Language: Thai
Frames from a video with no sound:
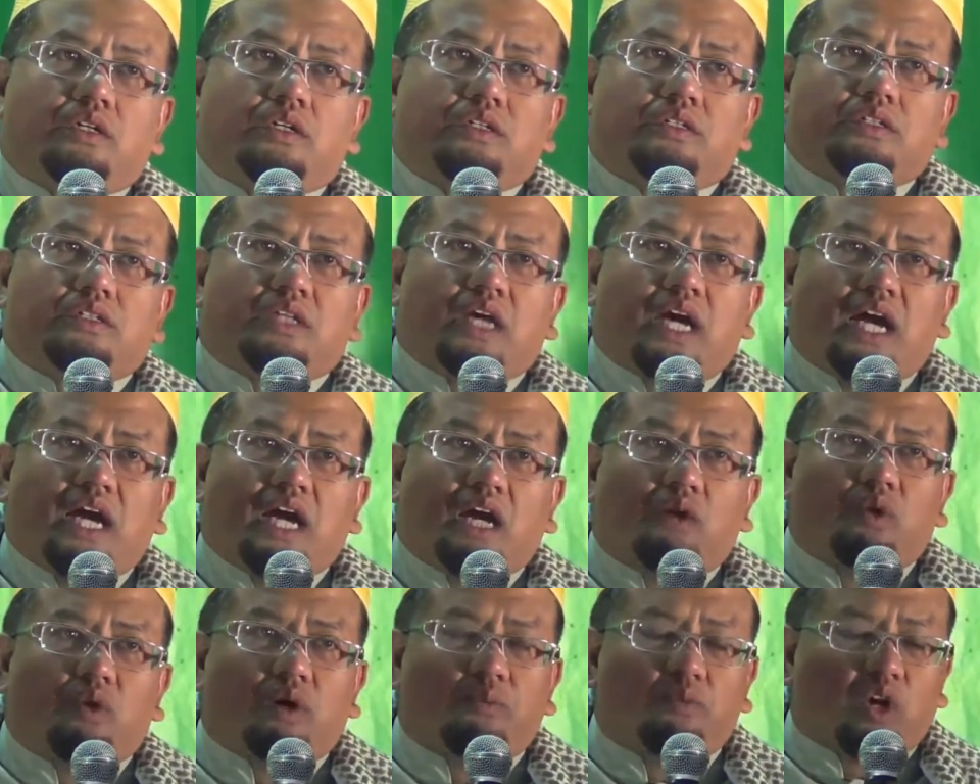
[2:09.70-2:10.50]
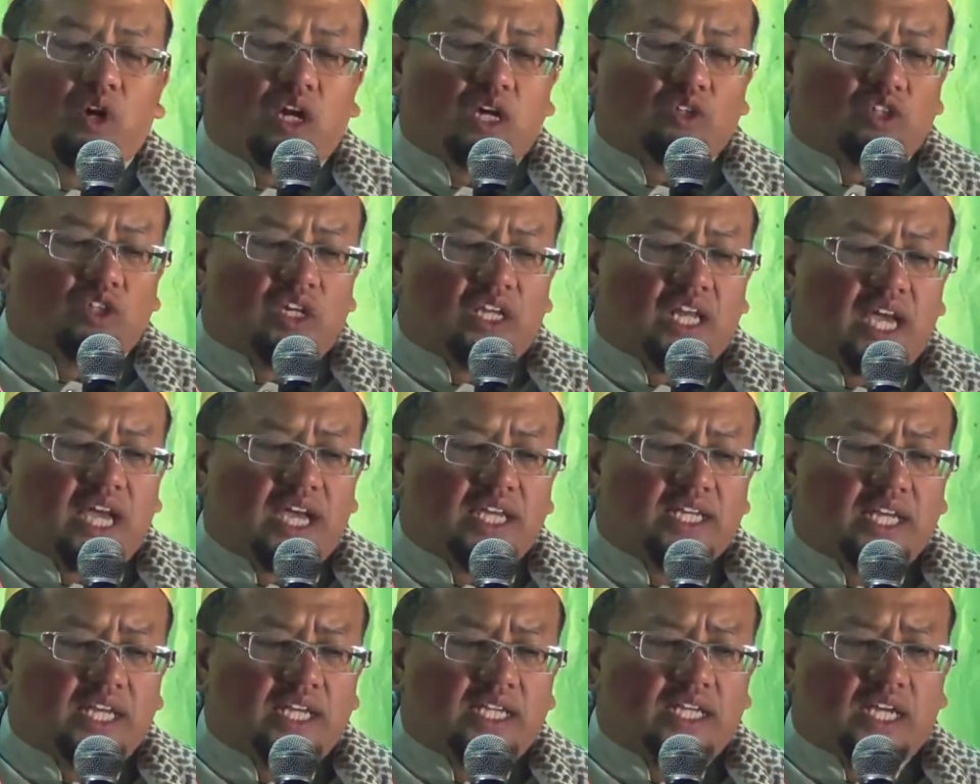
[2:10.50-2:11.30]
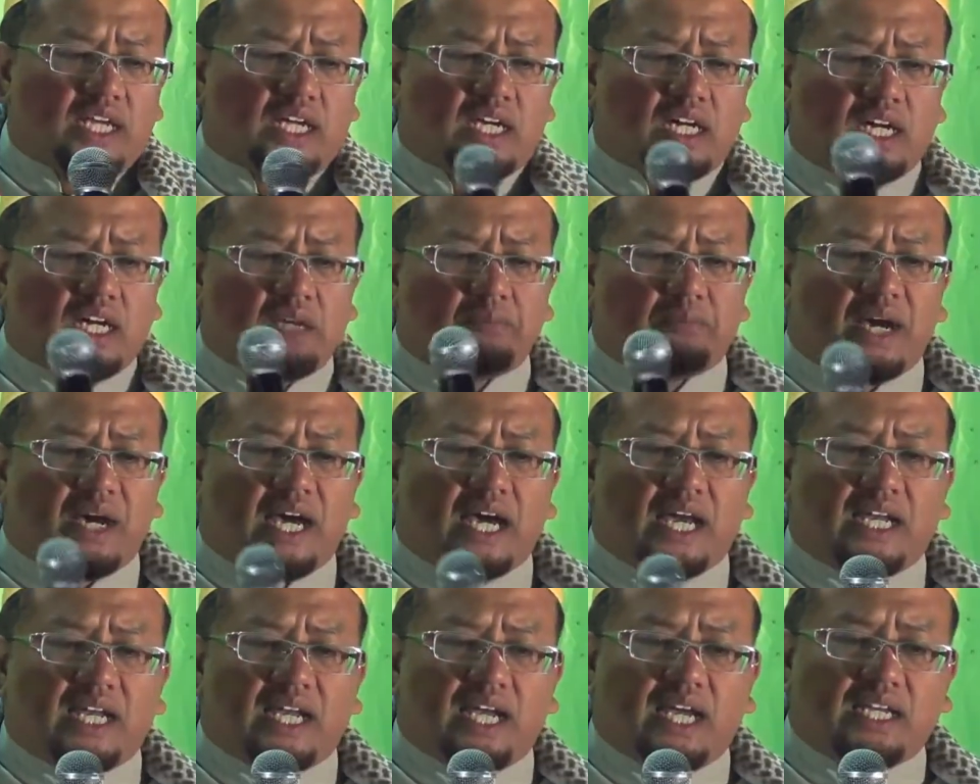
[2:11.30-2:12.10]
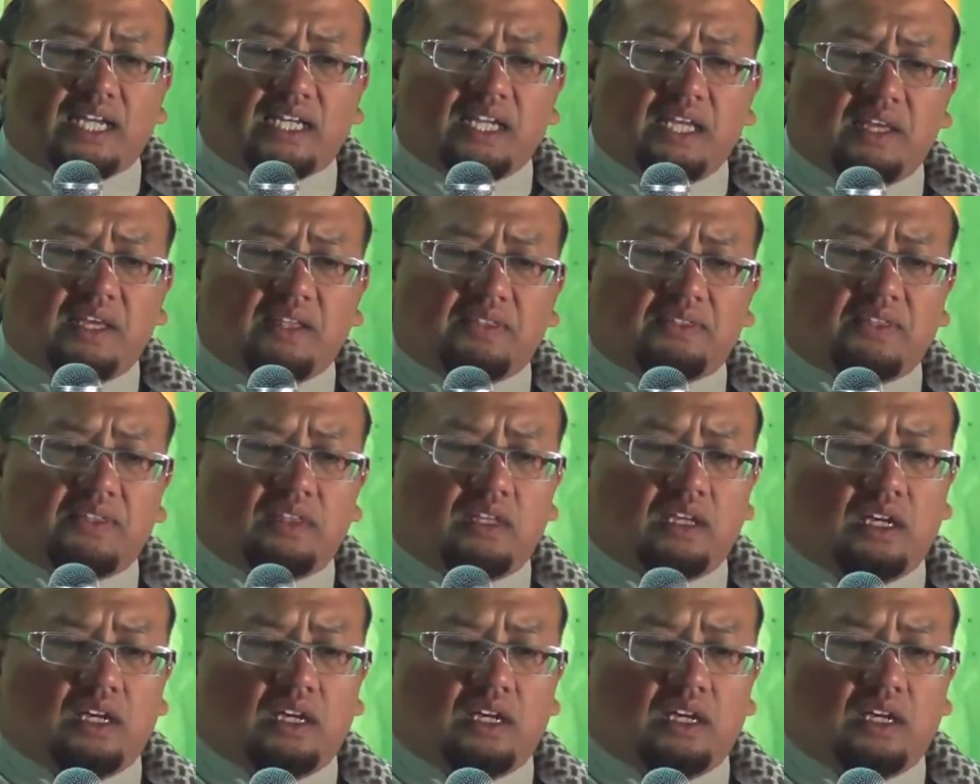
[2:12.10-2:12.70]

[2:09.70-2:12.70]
ถ้าหากว่าพวกเราทั้งหลายนั้นได้เคยผ่านฮะดีษ